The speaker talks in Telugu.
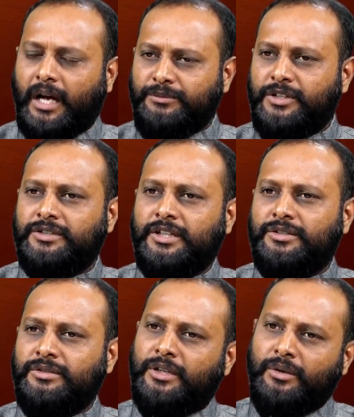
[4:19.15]
అబ్జర్వ్
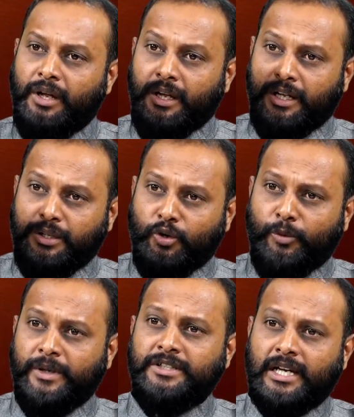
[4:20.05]
చేయొచ్చు నేను ఇది
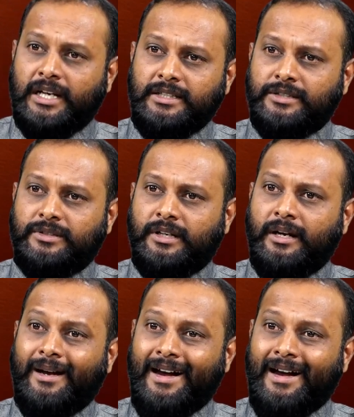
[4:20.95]
ఓపెన్ ఛాలెంజ్ చేస్తున్నా